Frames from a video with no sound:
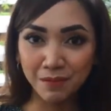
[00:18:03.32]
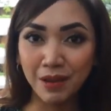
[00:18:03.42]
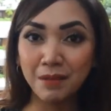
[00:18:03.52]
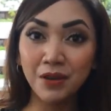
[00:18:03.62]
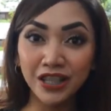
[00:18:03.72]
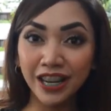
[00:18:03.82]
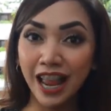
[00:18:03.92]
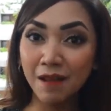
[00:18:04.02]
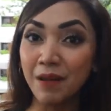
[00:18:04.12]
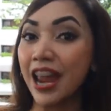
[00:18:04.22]
Asian
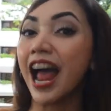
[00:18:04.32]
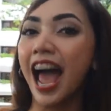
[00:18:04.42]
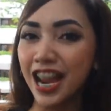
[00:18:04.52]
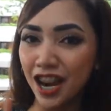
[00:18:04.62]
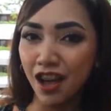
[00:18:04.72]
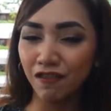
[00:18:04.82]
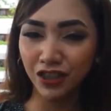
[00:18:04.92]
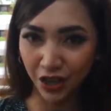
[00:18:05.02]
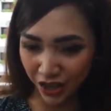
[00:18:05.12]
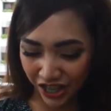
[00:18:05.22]
Members Club and I
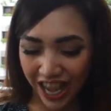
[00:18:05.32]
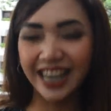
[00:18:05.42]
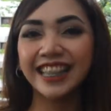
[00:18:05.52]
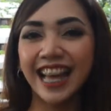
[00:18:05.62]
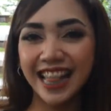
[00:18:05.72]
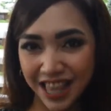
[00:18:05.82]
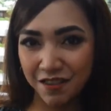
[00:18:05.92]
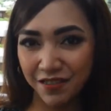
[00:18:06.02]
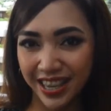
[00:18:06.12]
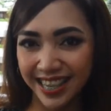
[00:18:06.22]
love Socialita
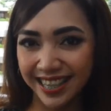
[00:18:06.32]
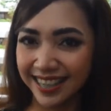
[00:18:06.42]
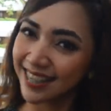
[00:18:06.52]
TV.